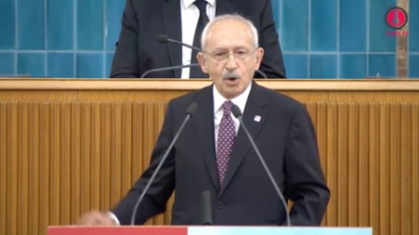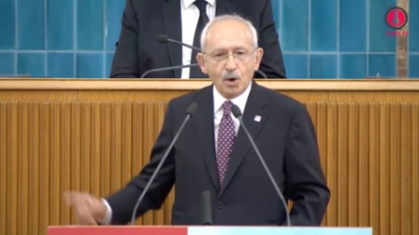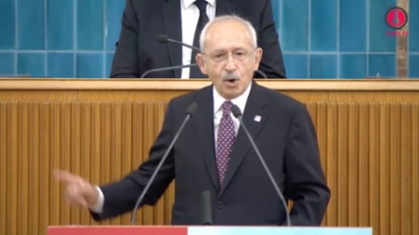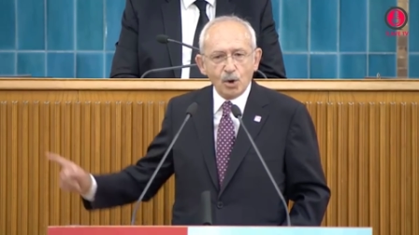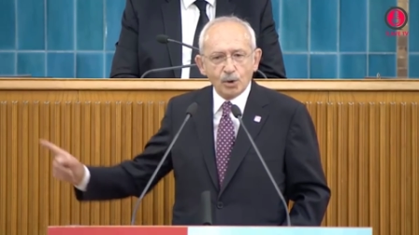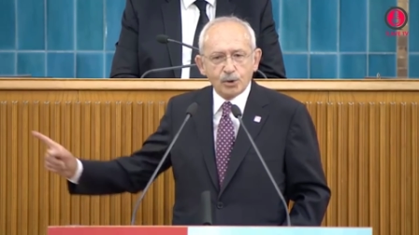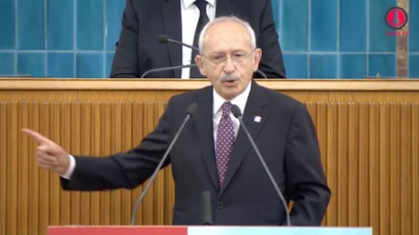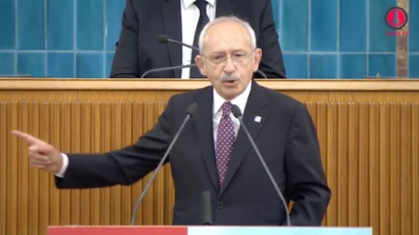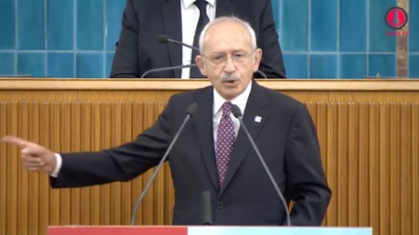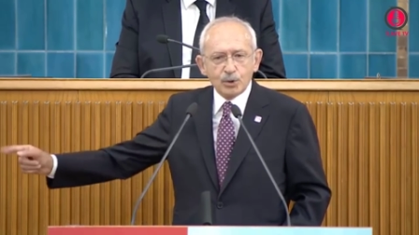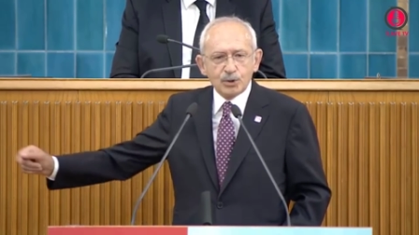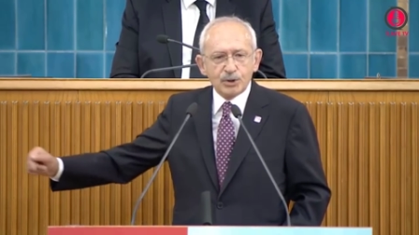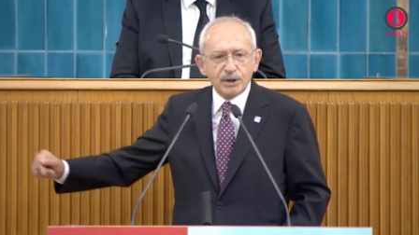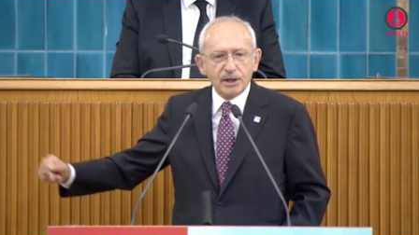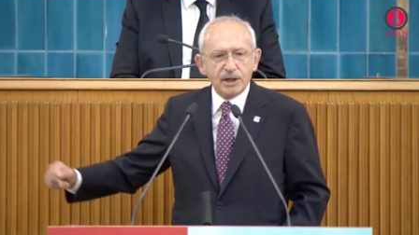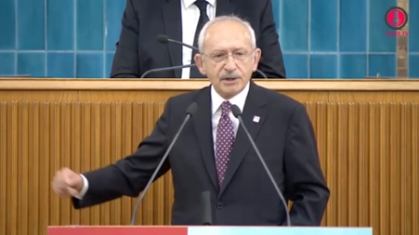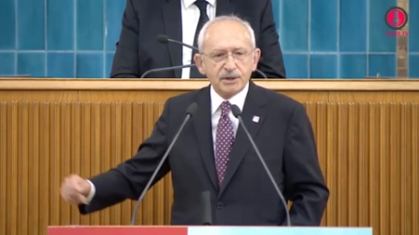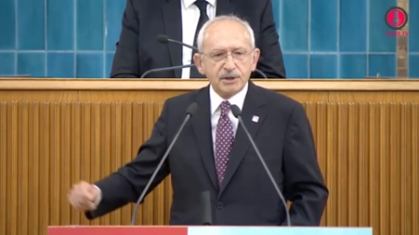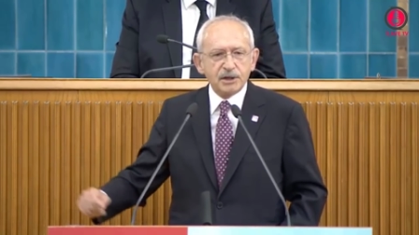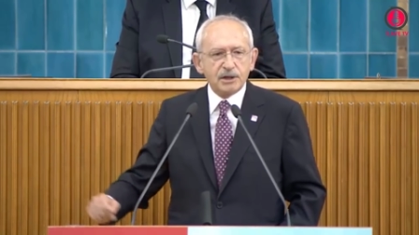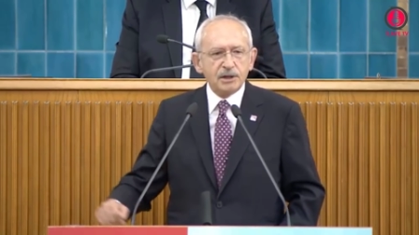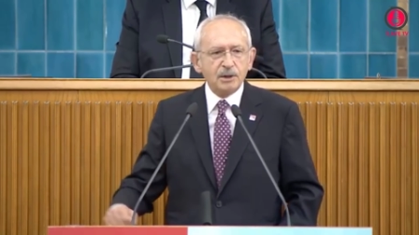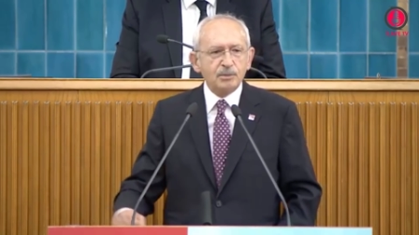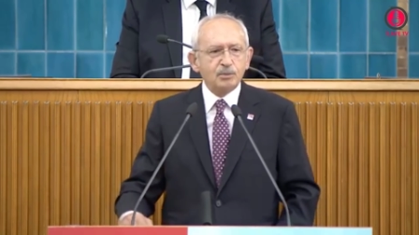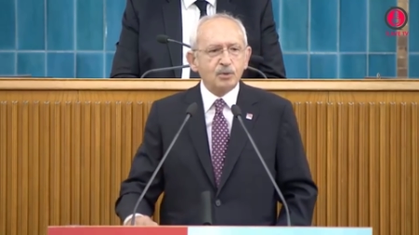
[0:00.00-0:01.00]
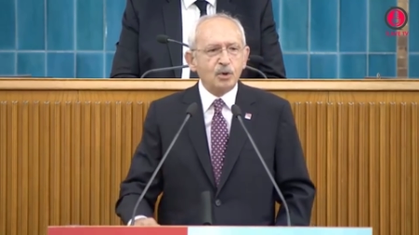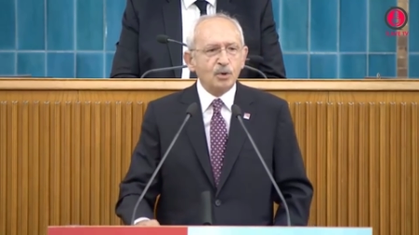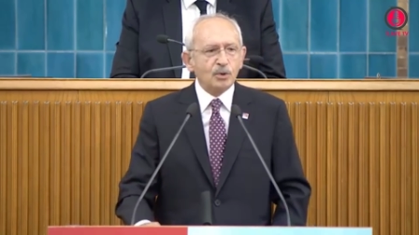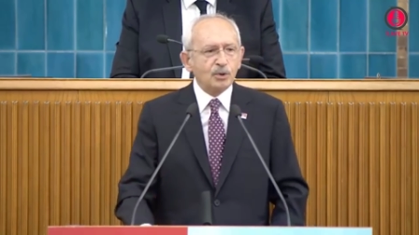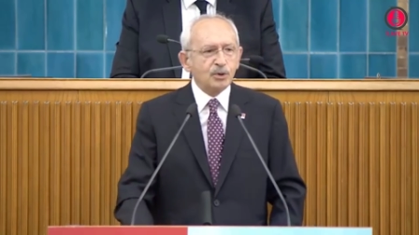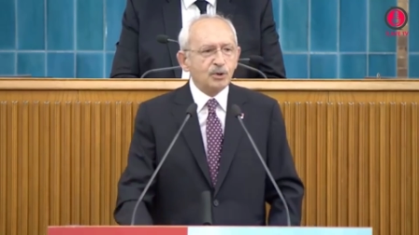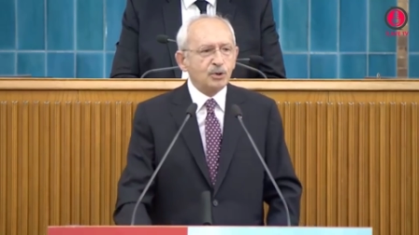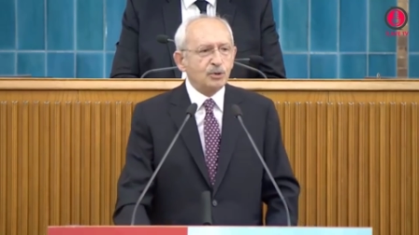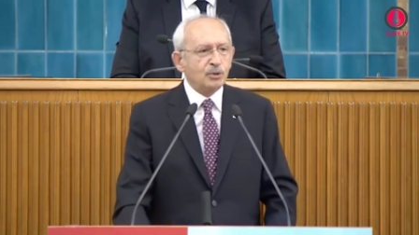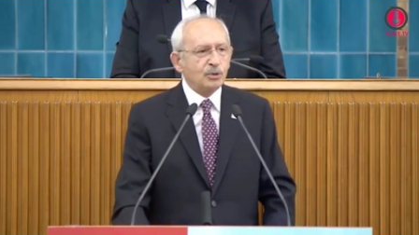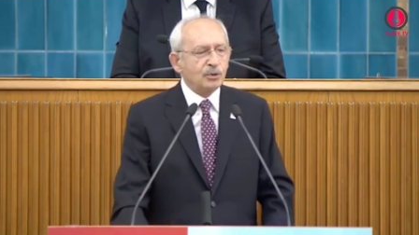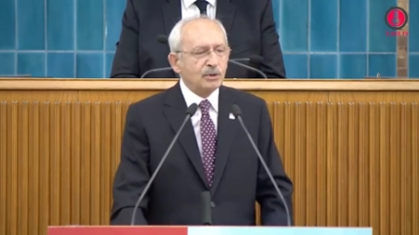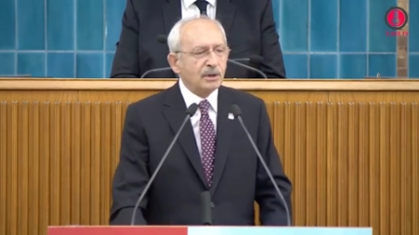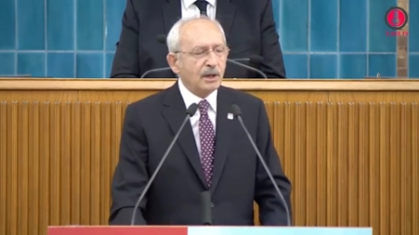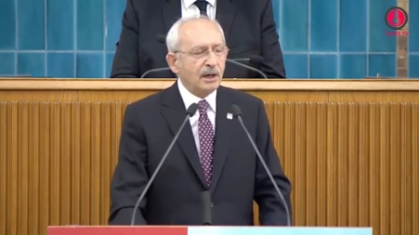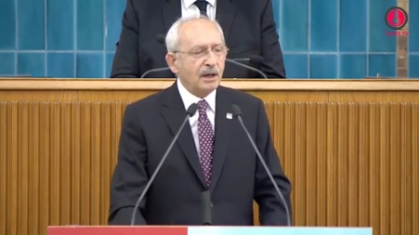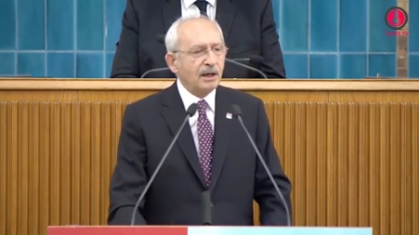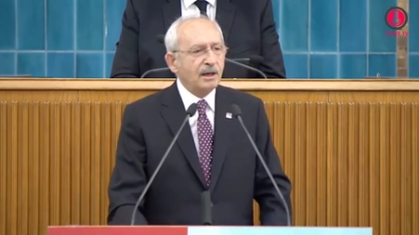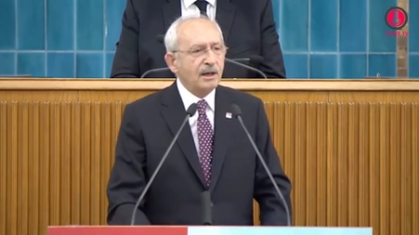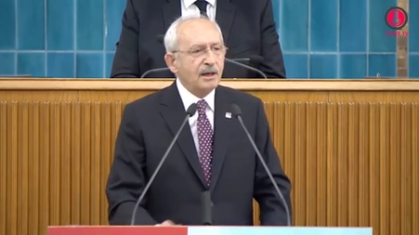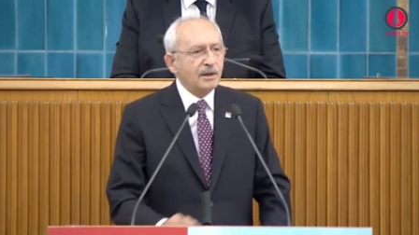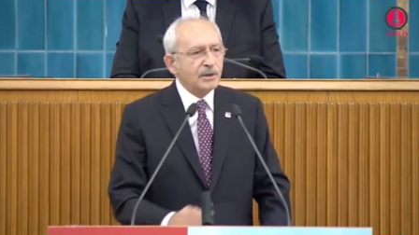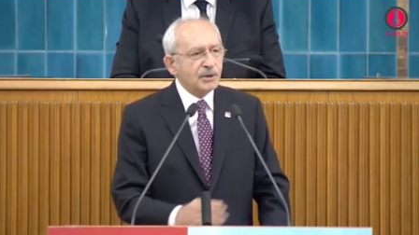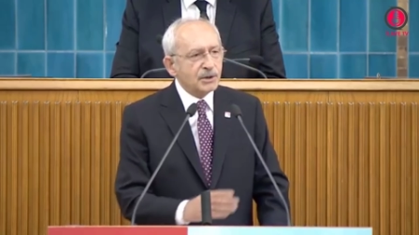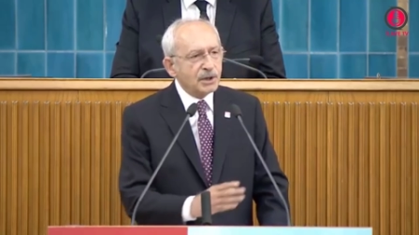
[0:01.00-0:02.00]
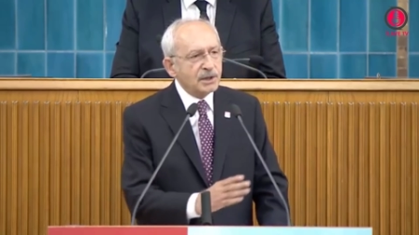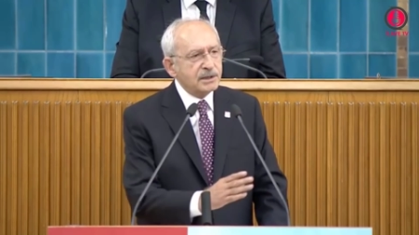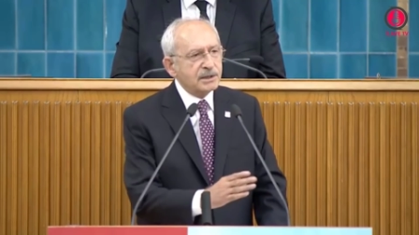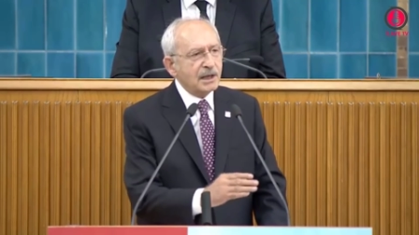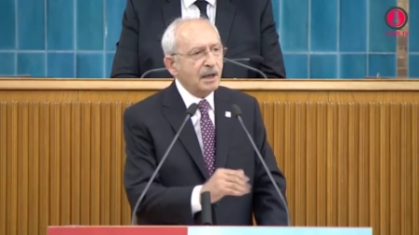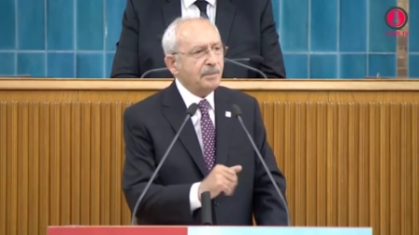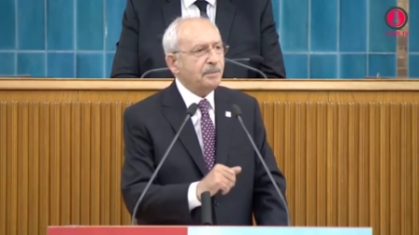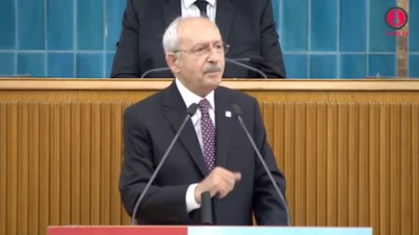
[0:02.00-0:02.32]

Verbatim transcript: o kürsüye çıkıp konuştuğunda siz